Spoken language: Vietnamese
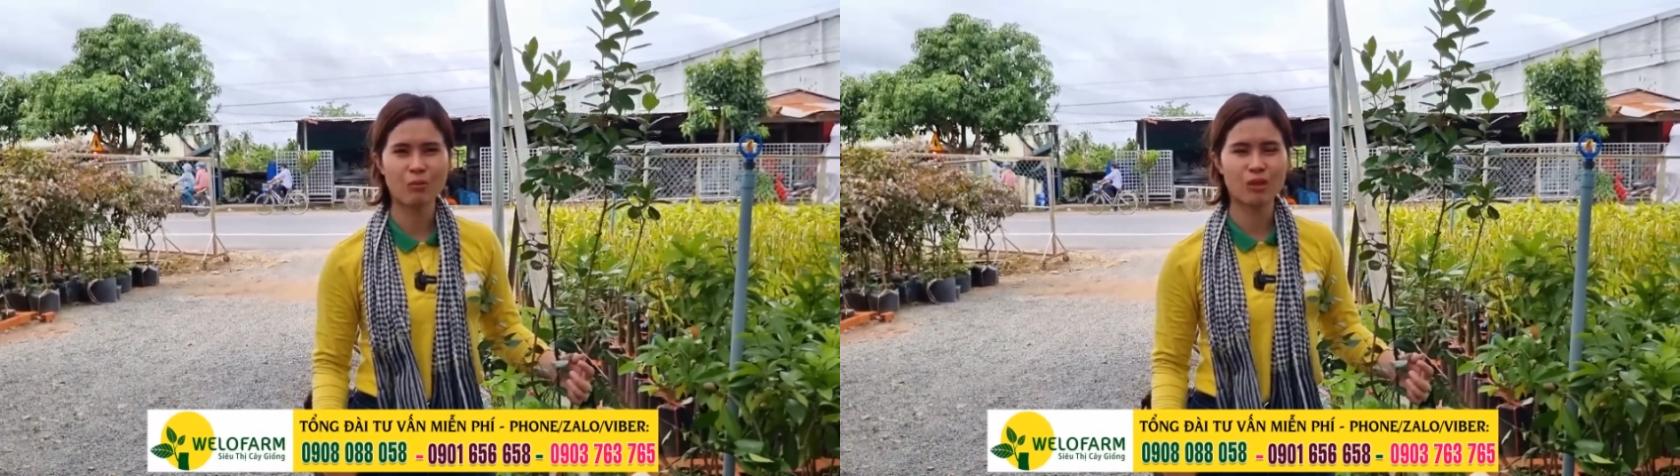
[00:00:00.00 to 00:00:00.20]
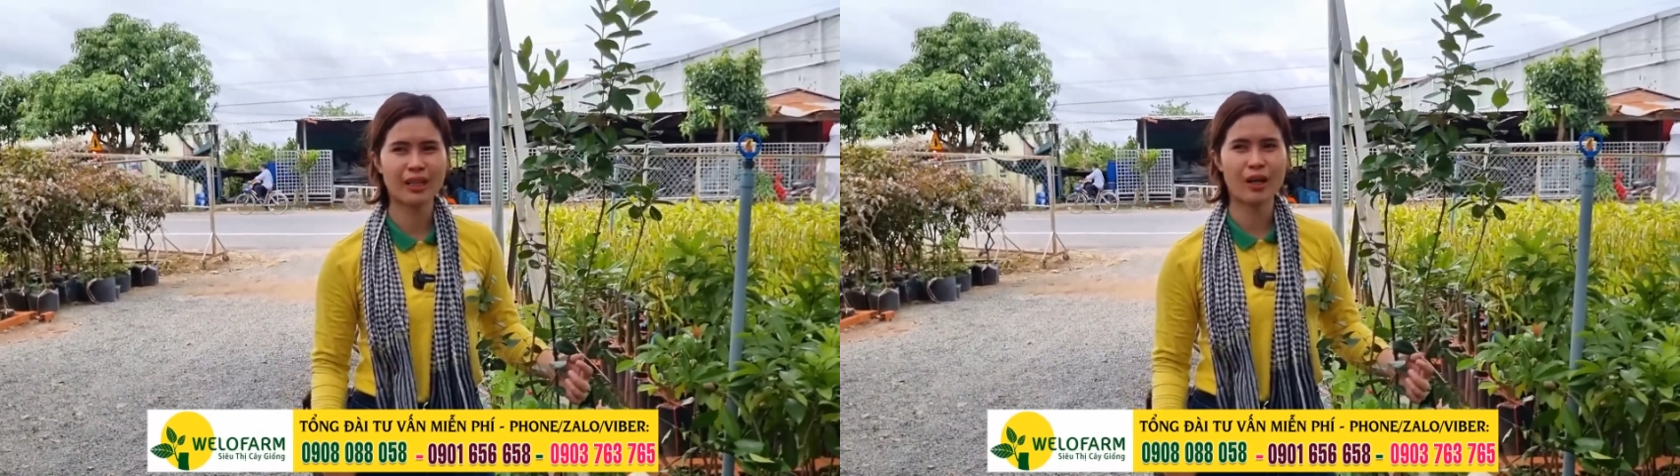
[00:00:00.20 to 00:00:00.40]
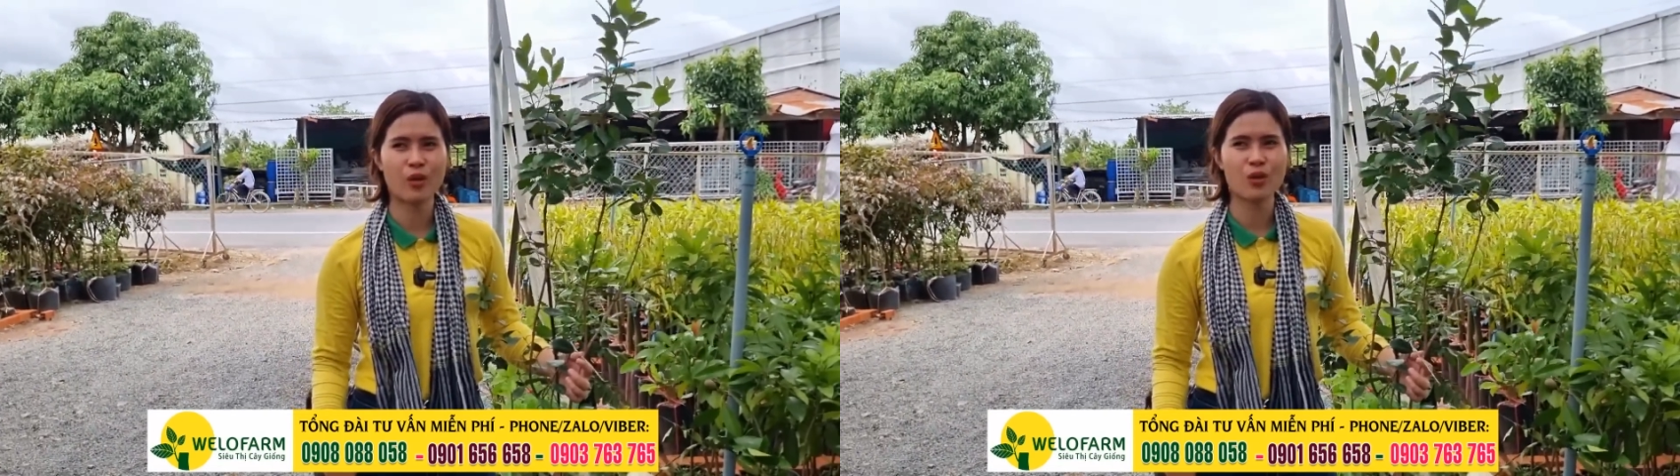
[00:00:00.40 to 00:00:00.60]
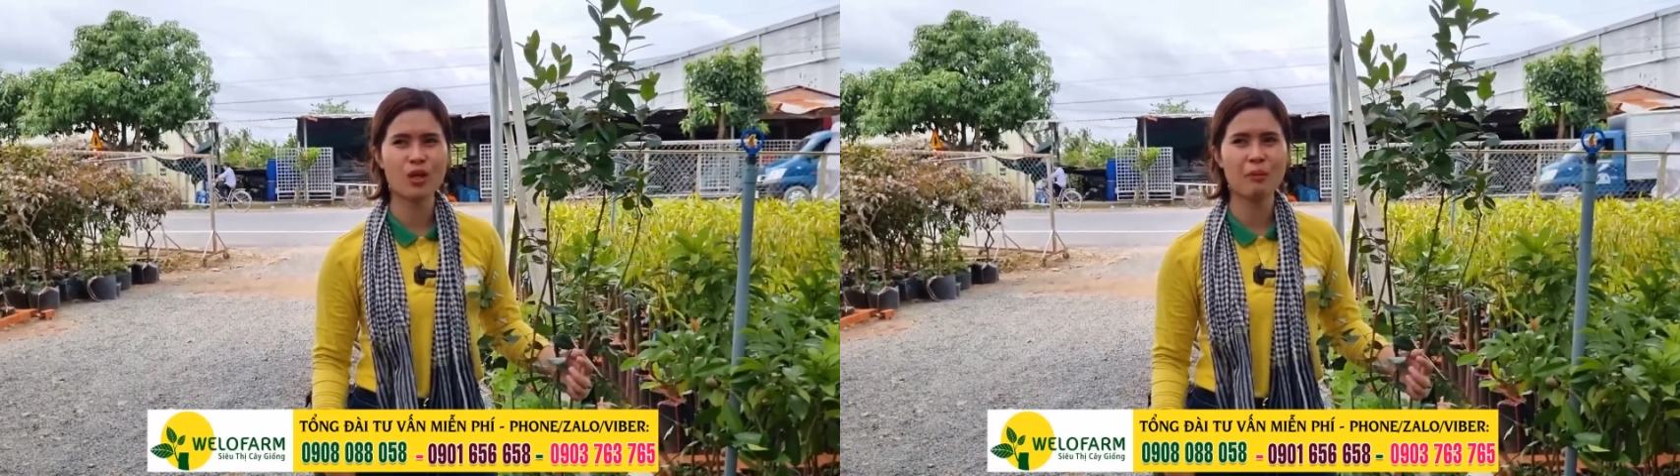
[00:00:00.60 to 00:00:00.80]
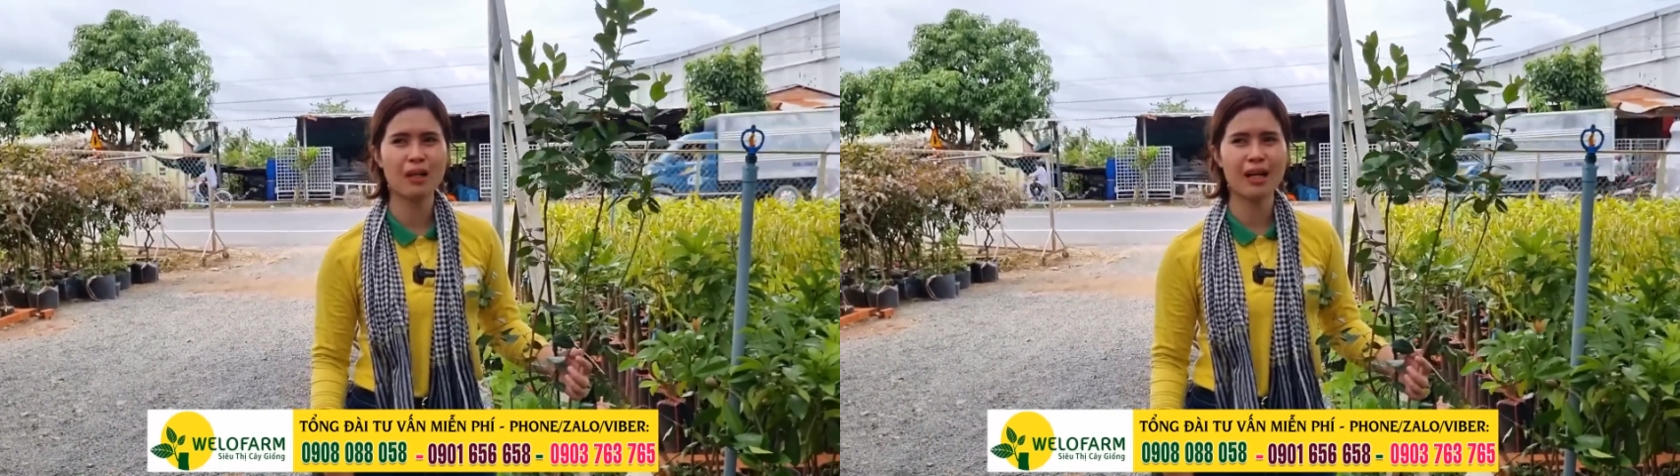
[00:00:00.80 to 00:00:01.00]
trồng được cây ổi
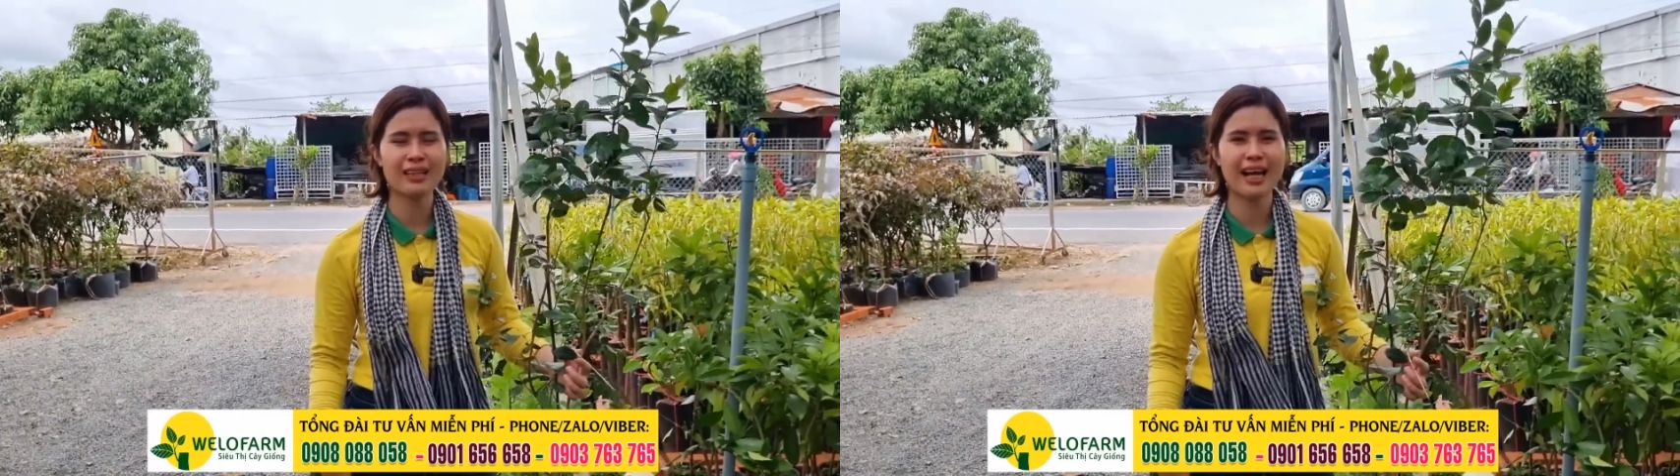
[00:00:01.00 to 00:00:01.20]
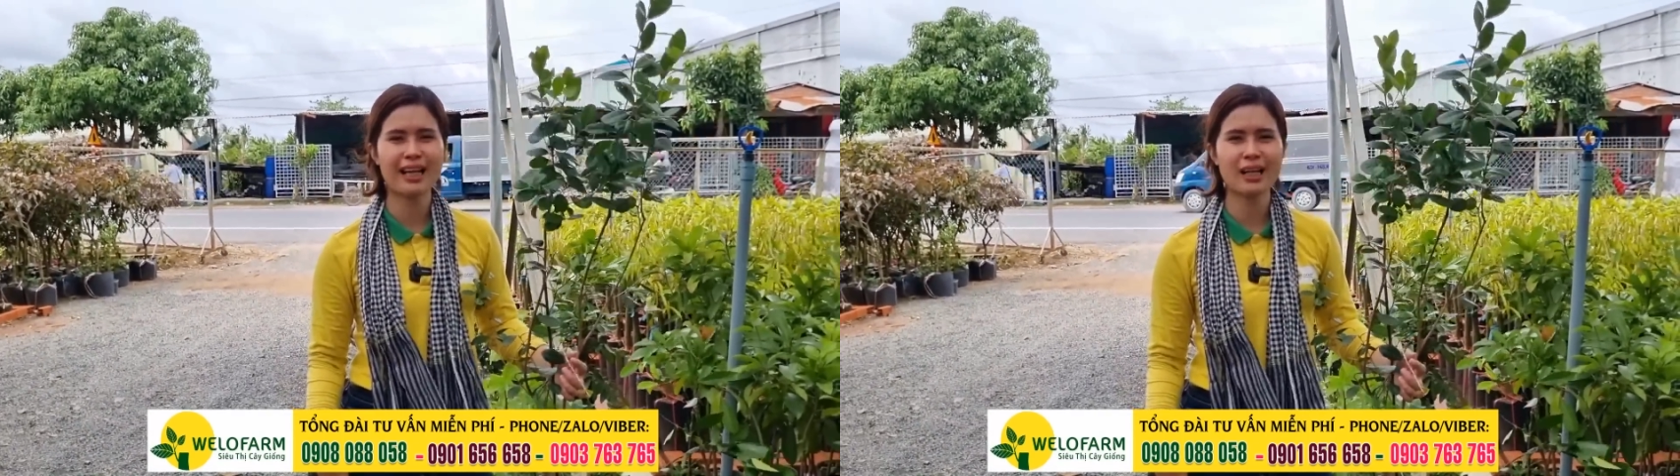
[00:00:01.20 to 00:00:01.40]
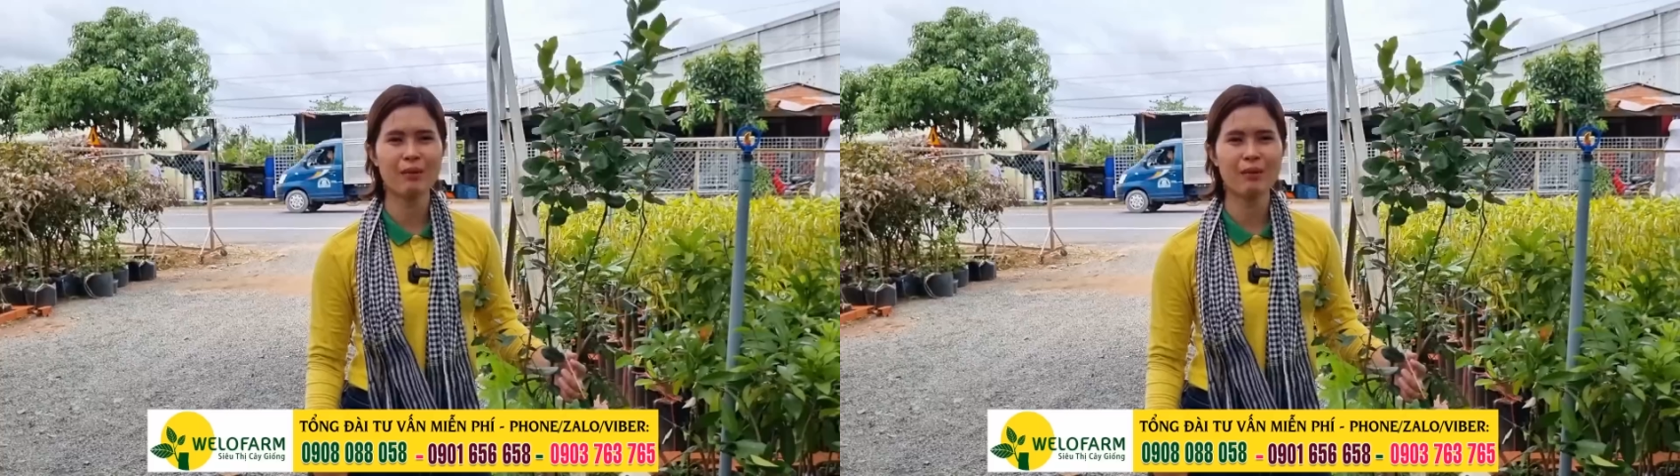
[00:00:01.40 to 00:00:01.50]
dứa mà nó ra trái